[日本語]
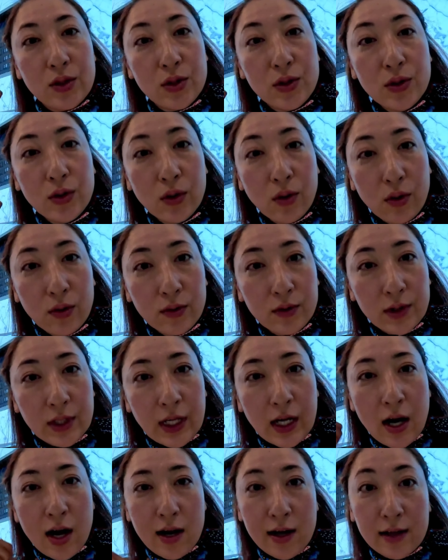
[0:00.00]
15分っ
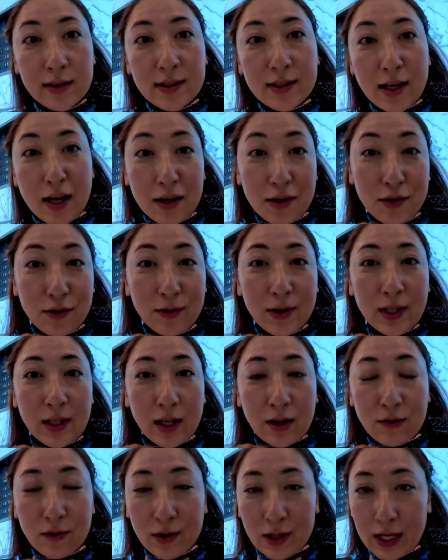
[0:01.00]
てカレンさん言って
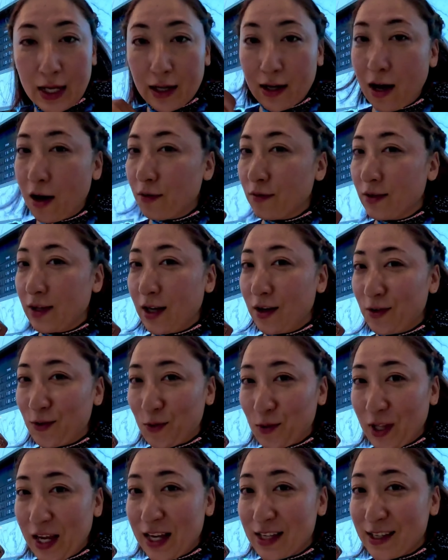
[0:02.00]
たのでカウンター
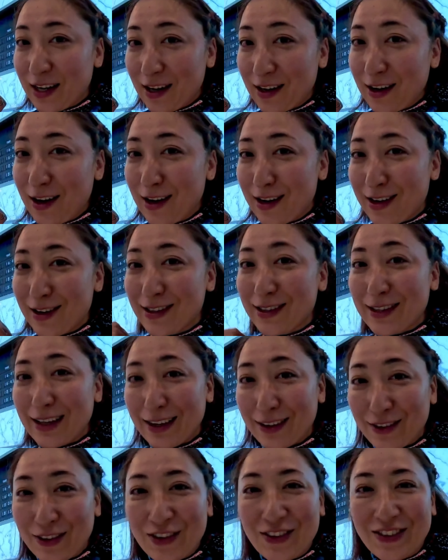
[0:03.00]
のお姉さんカレン
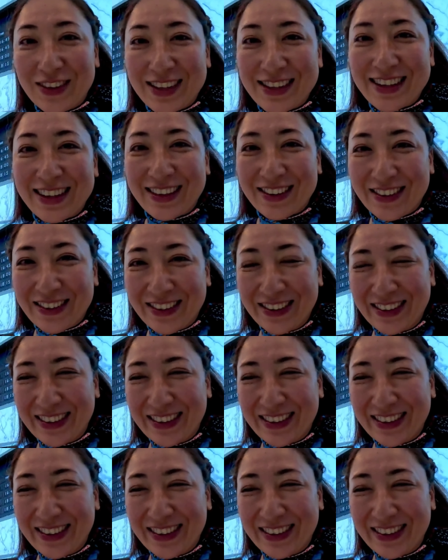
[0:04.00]
さんって言うんですけど